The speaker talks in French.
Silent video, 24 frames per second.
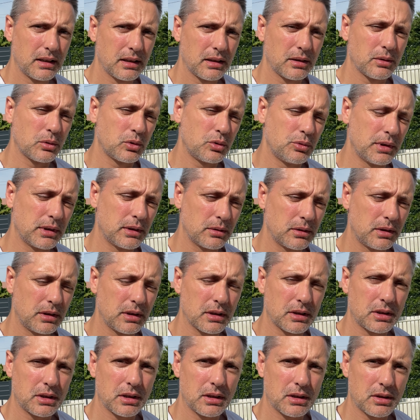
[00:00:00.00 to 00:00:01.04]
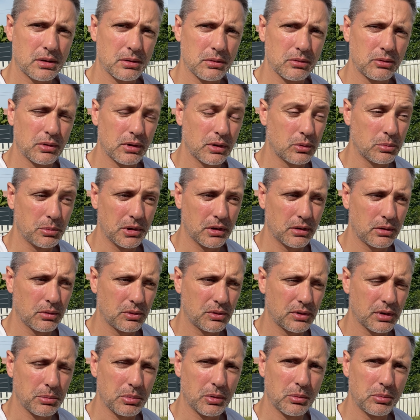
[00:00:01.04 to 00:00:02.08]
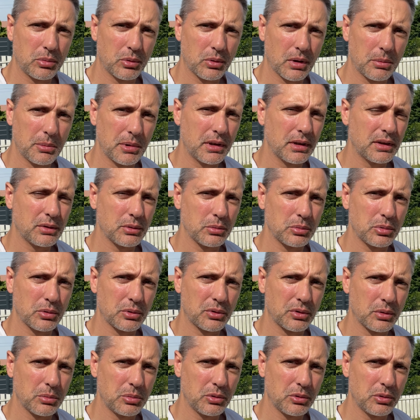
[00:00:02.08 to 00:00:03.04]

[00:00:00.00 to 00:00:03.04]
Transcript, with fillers: Donc je vais attendre qu'elle recharge, voir combien de temps ça prend pour la mettre à 100%,